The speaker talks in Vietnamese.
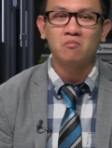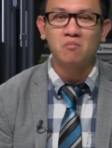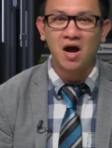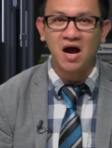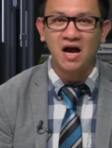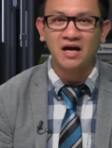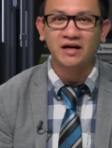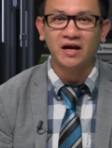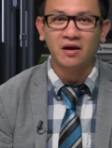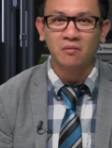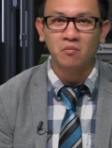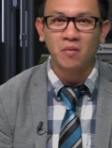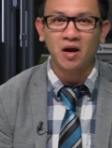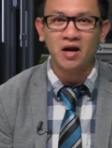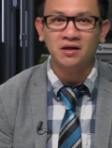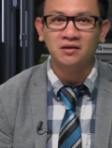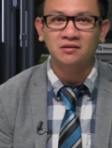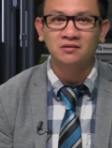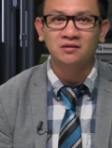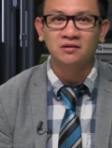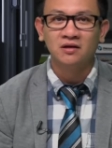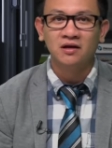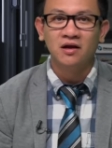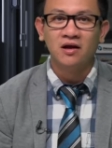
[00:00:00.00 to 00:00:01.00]
3.000 mét.
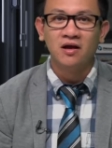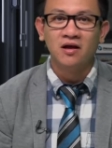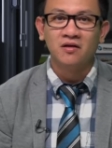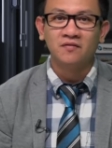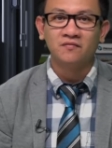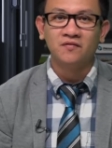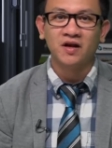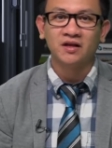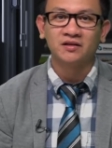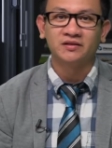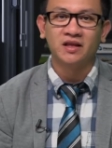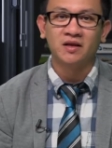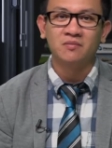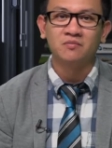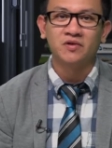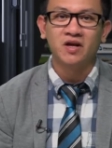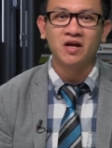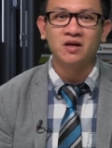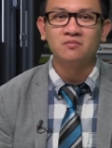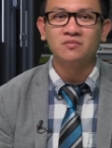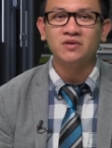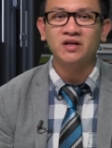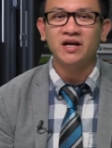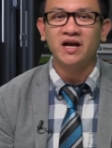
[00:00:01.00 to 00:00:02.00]
Việc tìm
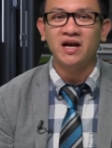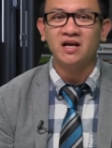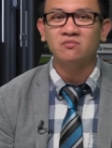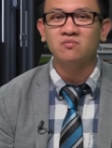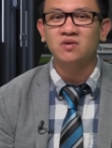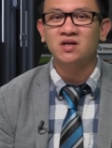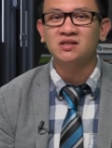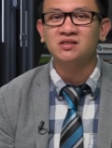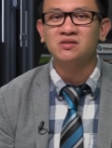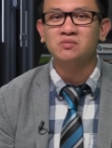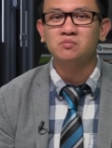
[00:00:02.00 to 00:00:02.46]
kiếm chiếc Airbus